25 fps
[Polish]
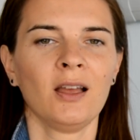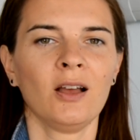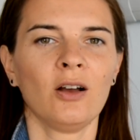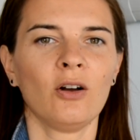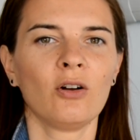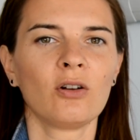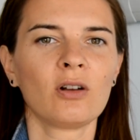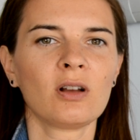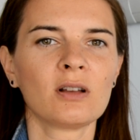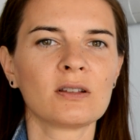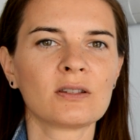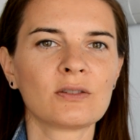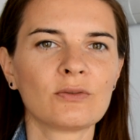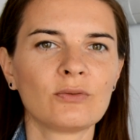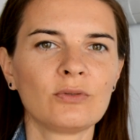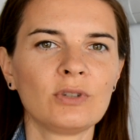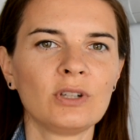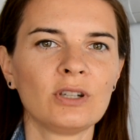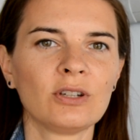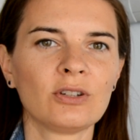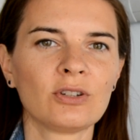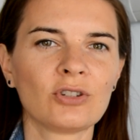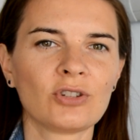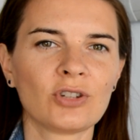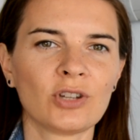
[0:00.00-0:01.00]

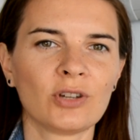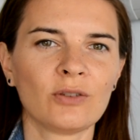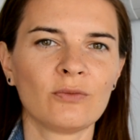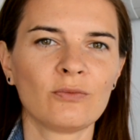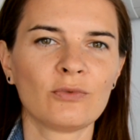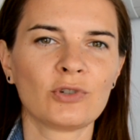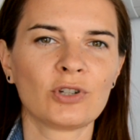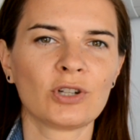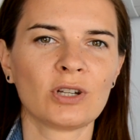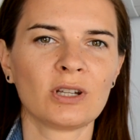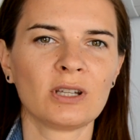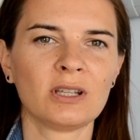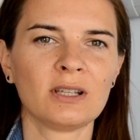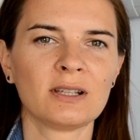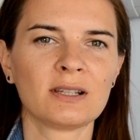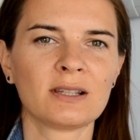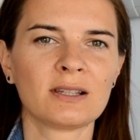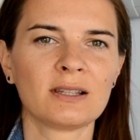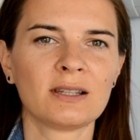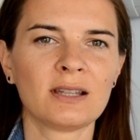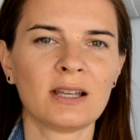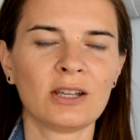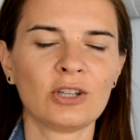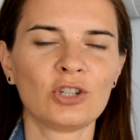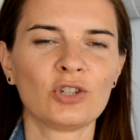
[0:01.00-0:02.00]
okazuje się, że
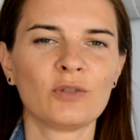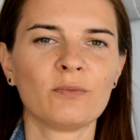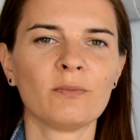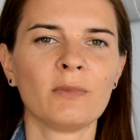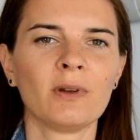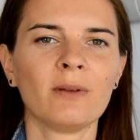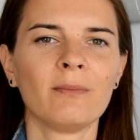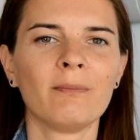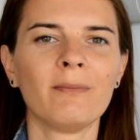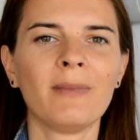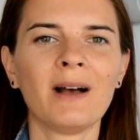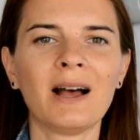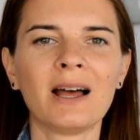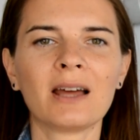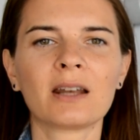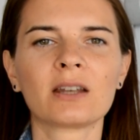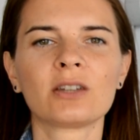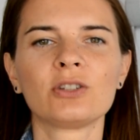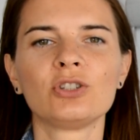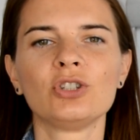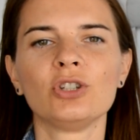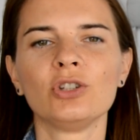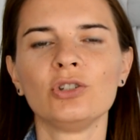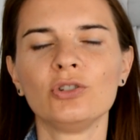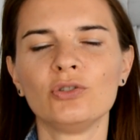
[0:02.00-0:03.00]
jesteśmy
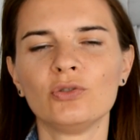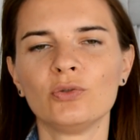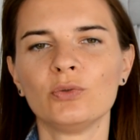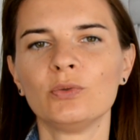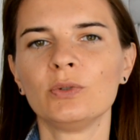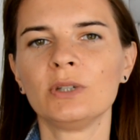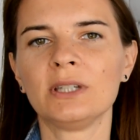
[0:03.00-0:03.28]
bardziej tu